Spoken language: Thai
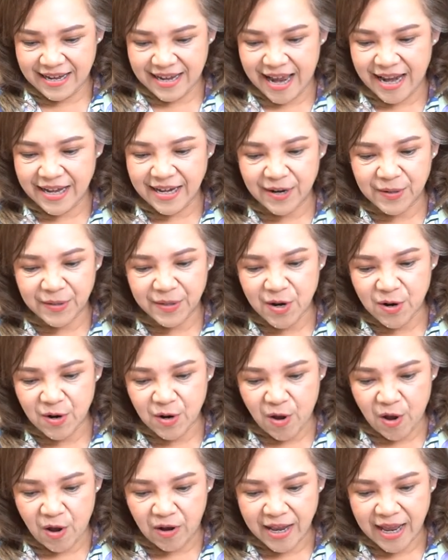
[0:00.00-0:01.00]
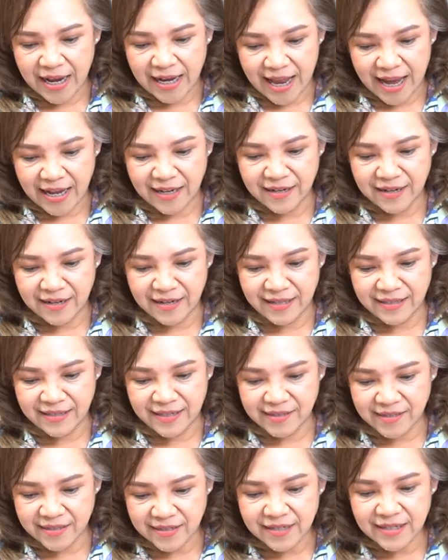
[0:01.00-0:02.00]
นะในเรื่องของการเงิน
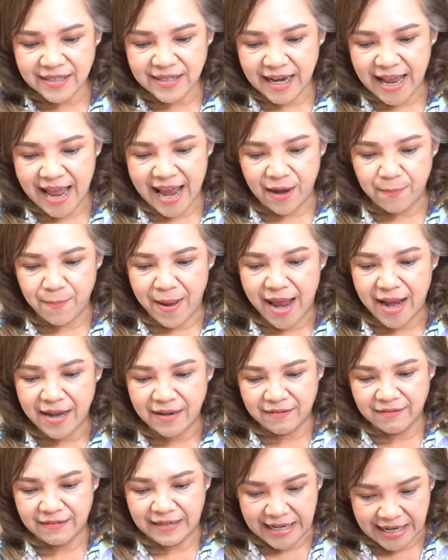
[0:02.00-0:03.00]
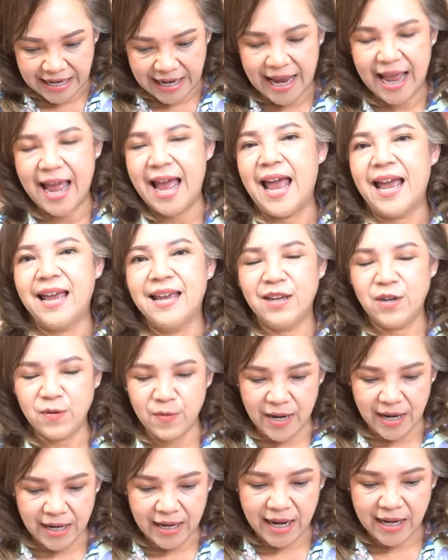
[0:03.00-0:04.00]
จะซื้อจะขายบ้านดีค่ะอ
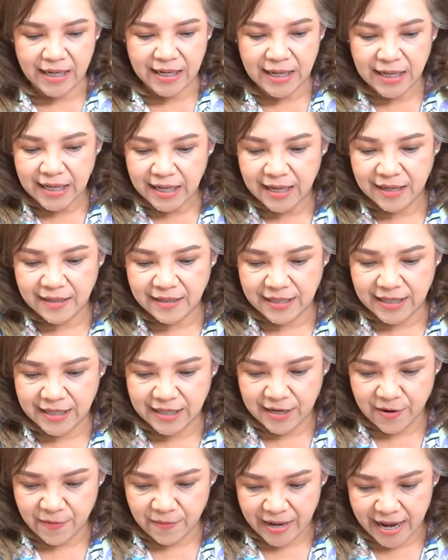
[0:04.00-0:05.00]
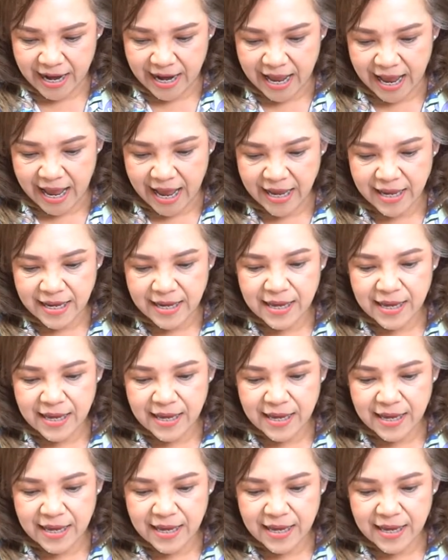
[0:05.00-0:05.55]
ยู่ในเกณฑ์ที่ดีเลยทีเดียวนะคะ